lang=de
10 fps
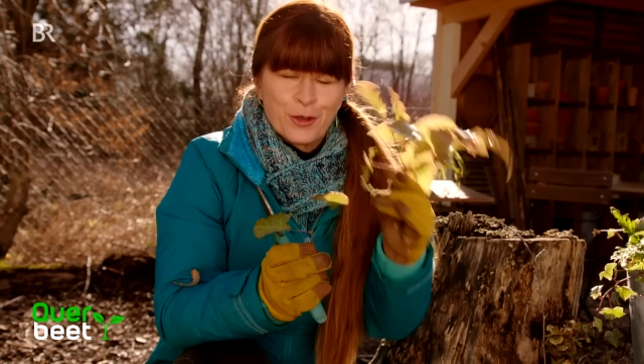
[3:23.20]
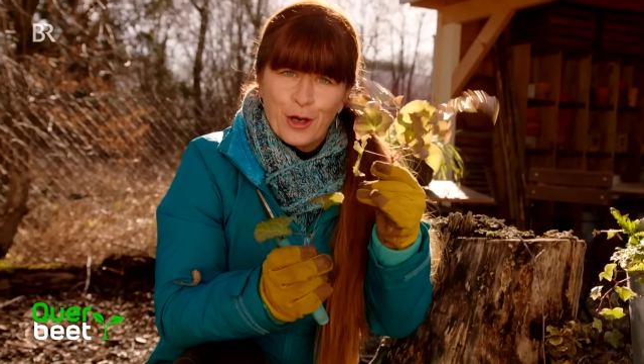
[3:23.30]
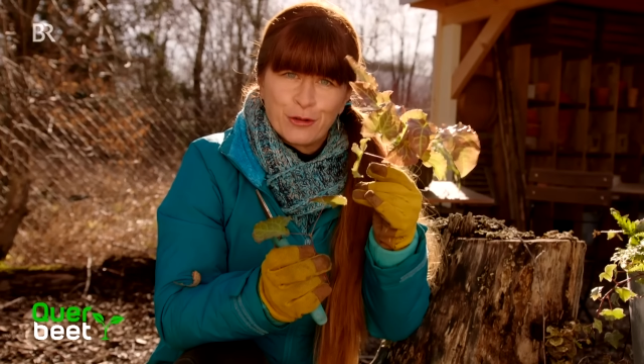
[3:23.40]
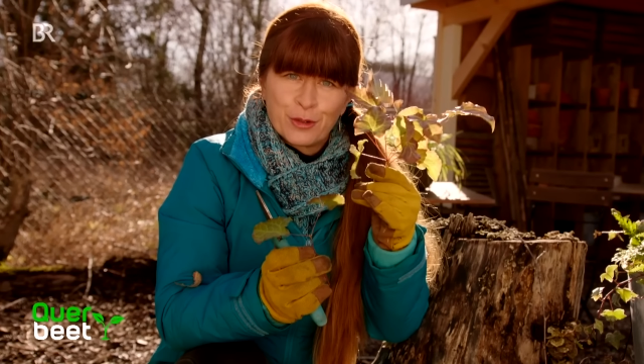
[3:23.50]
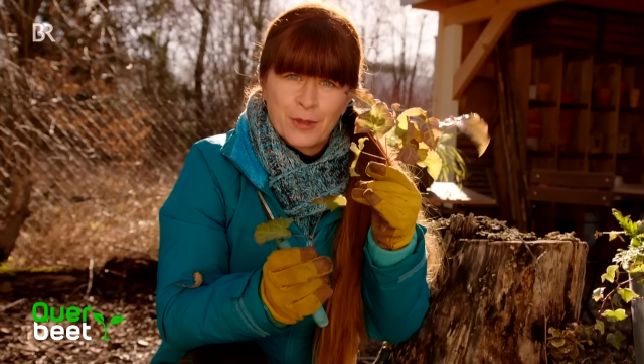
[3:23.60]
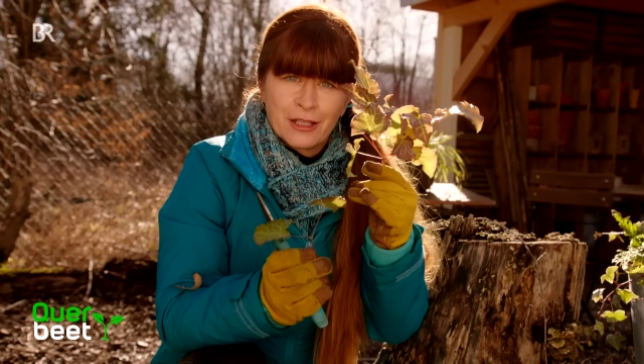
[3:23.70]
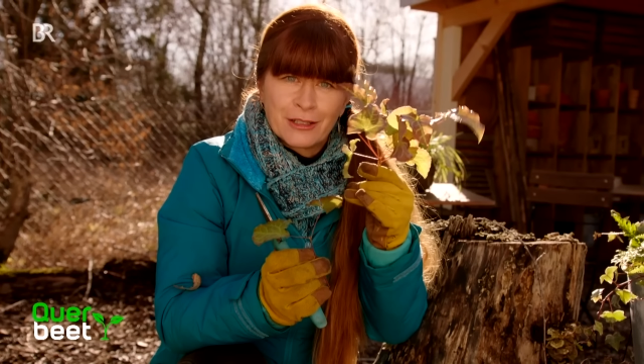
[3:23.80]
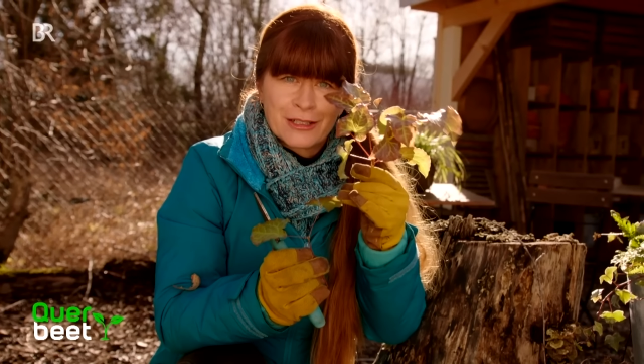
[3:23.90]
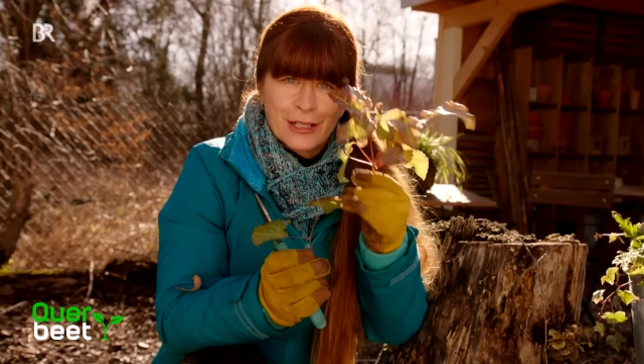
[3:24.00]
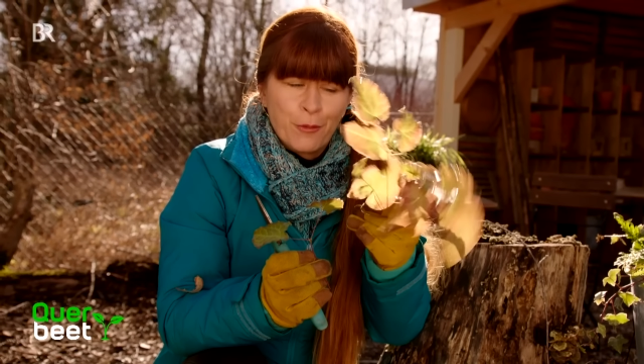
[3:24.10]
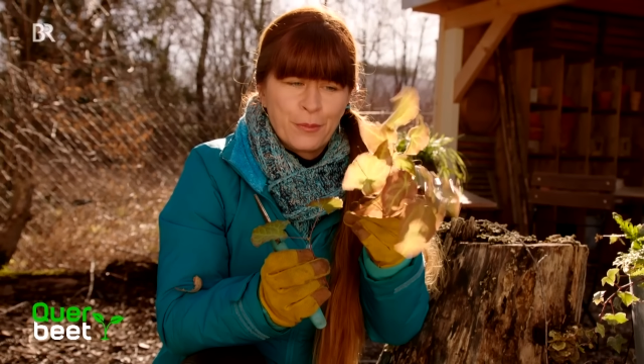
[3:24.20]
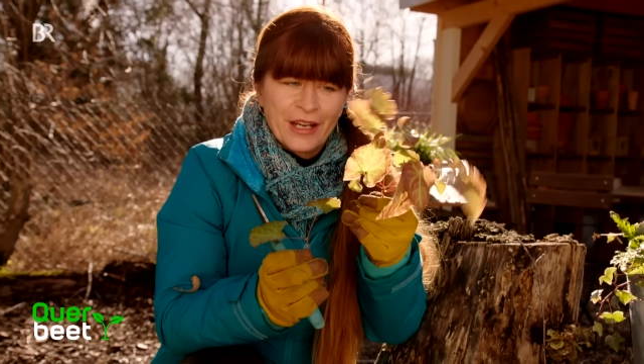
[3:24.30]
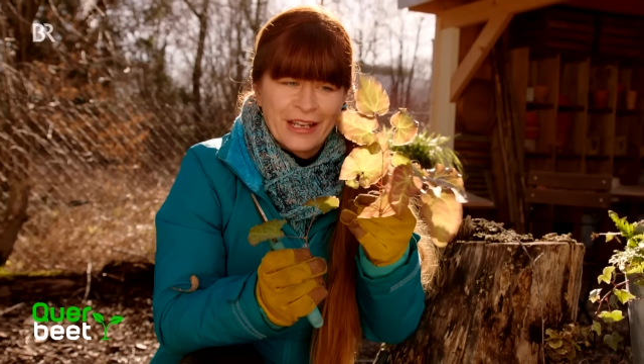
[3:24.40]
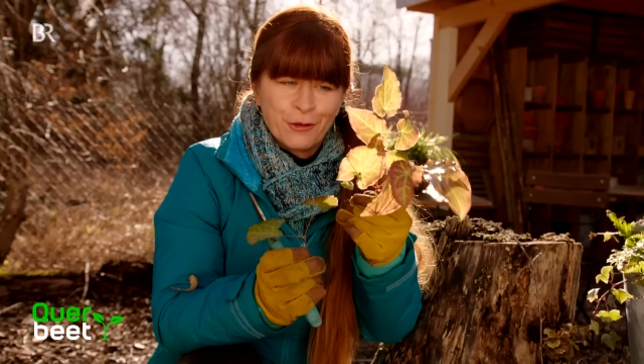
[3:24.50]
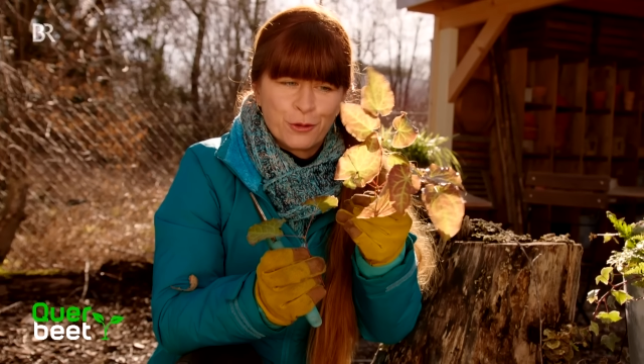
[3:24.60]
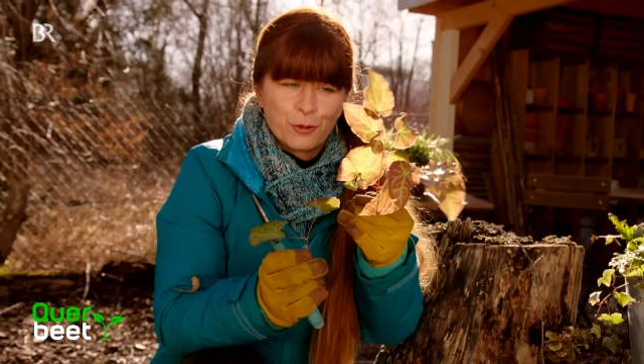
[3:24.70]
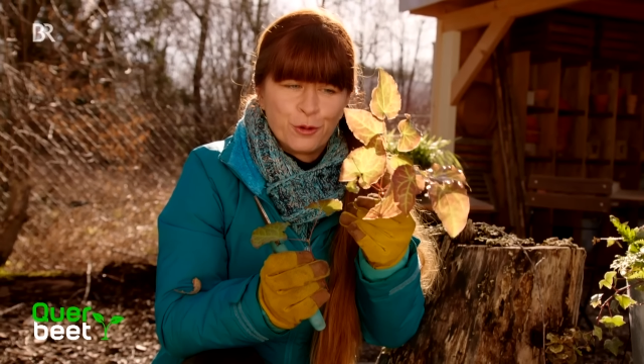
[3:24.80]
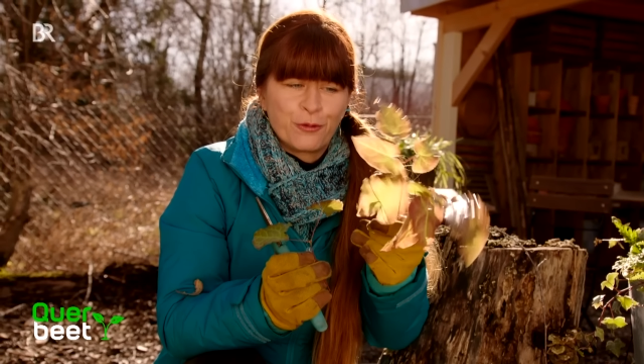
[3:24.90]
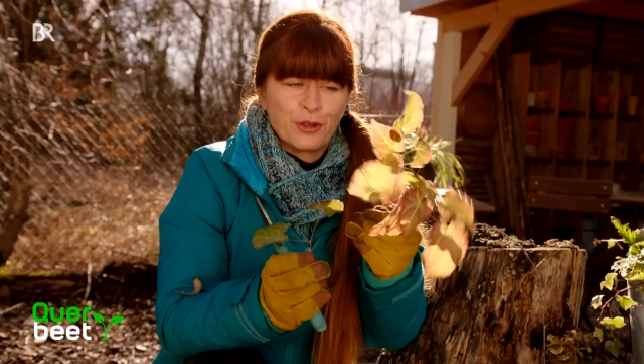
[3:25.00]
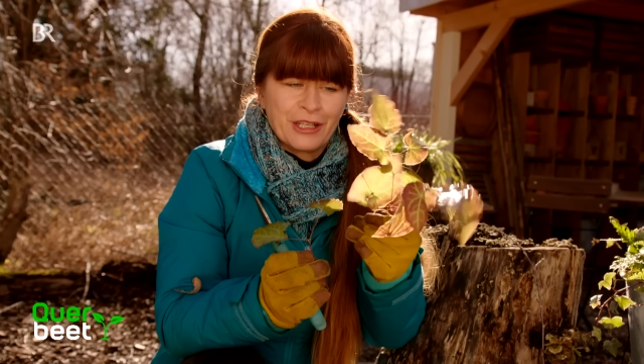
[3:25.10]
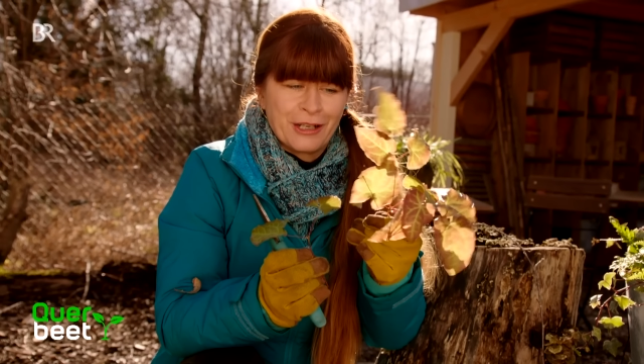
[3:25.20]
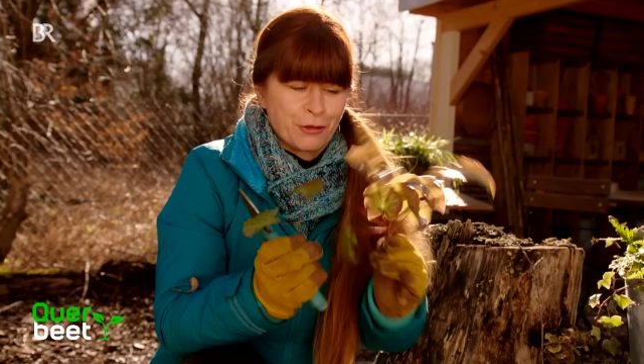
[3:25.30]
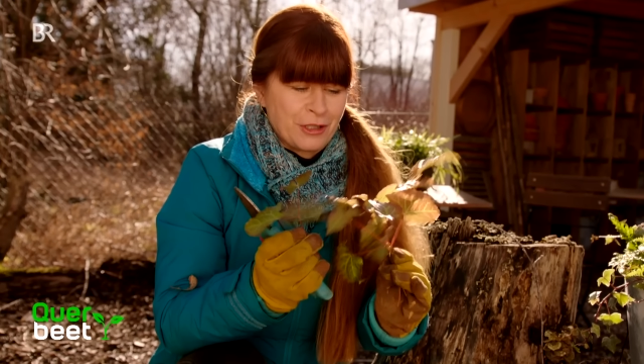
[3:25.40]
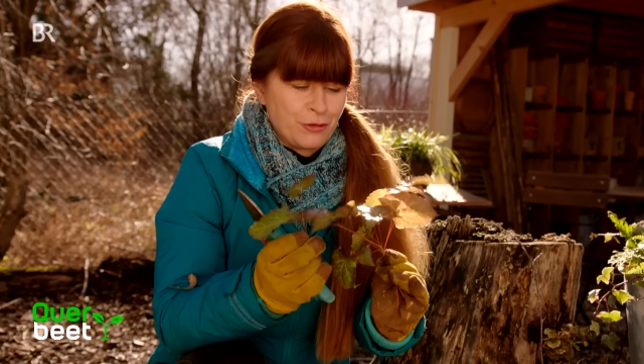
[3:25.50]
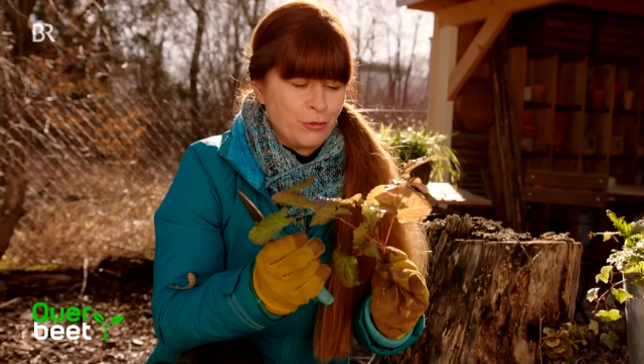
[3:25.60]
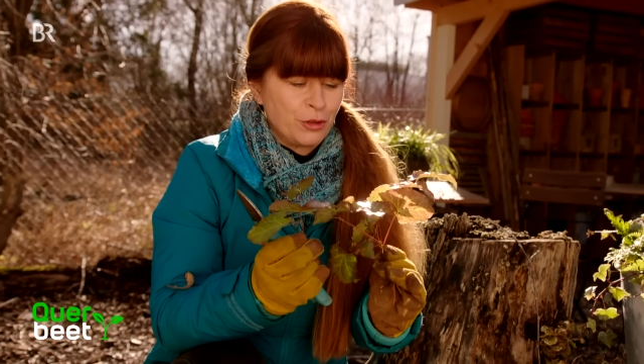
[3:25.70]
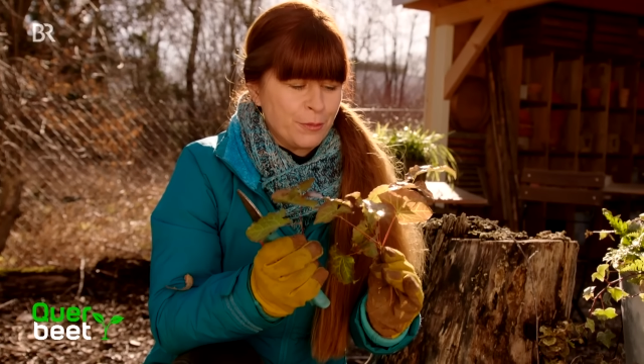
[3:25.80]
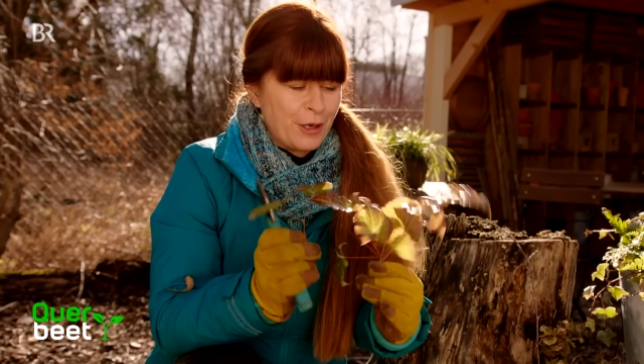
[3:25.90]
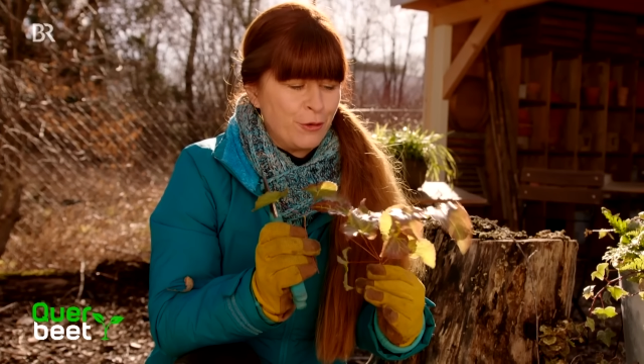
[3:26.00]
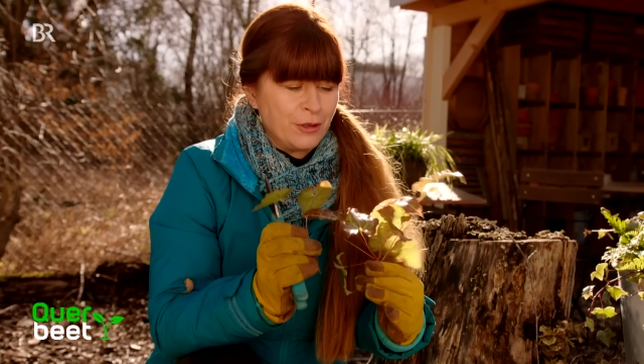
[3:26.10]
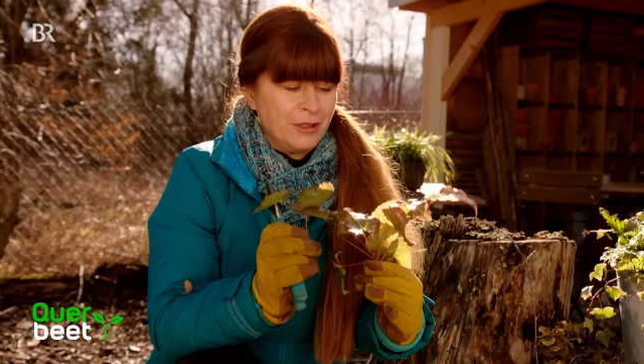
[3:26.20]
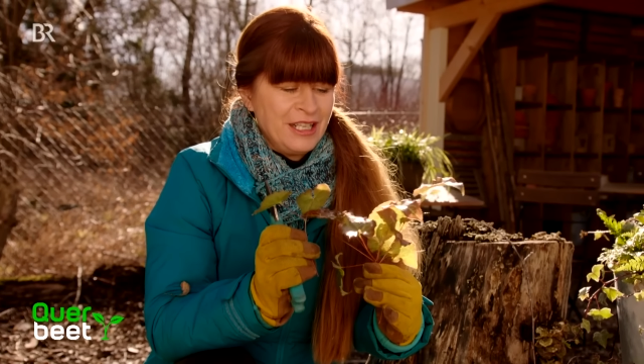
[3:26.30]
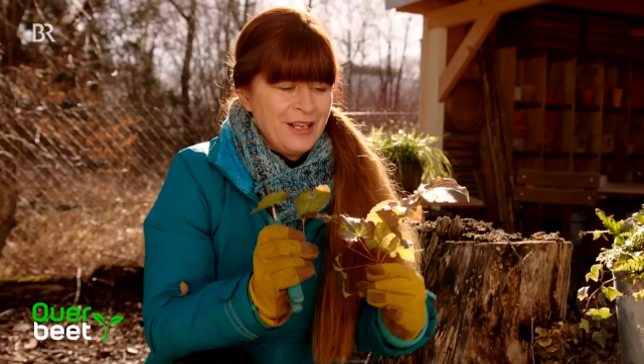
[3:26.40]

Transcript: Außerdem kann ich das Laub nachher noch gut für eine Dekoration gebrauchen,